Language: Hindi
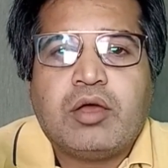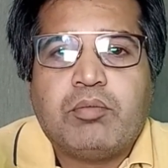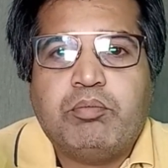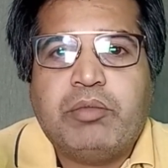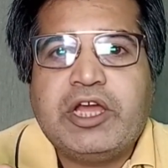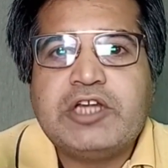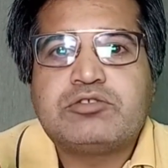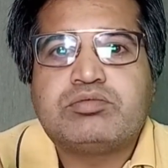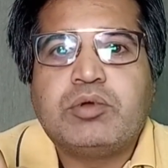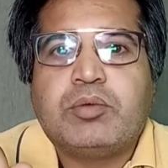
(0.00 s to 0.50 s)

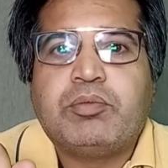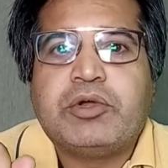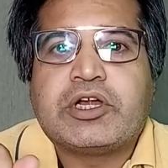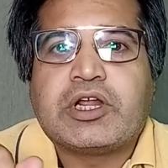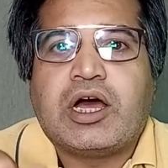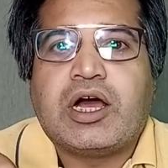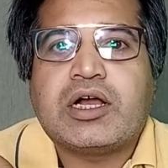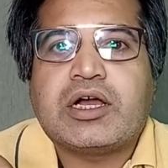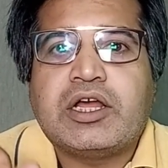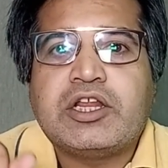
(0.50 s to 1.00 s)
बेंच में
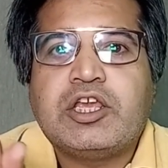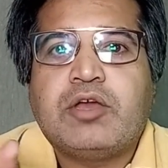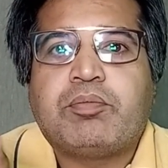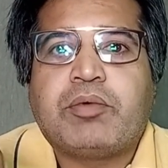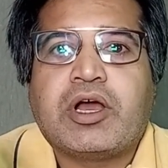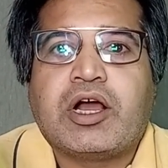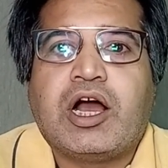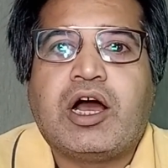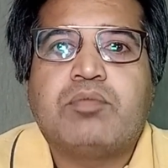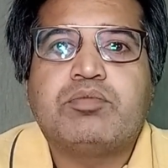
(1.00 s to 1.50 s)
बिठा कर ये
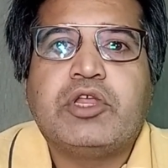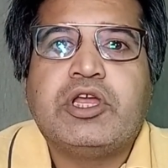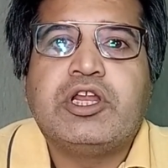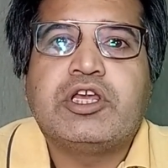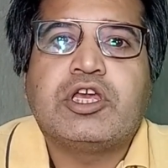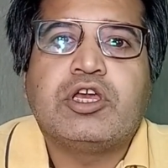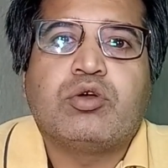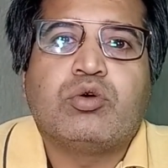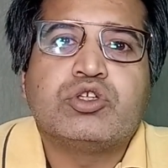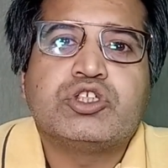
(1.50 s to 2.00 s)
पैगाम देने
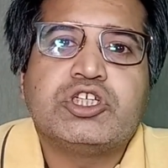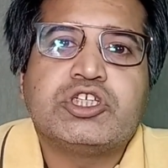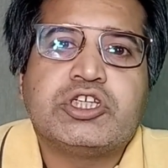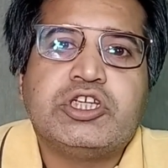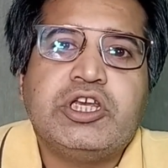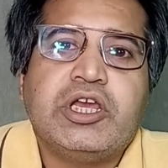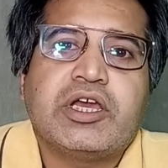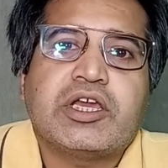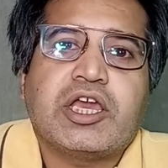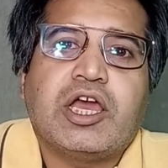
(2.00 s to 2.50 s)
की कोशिश की है कि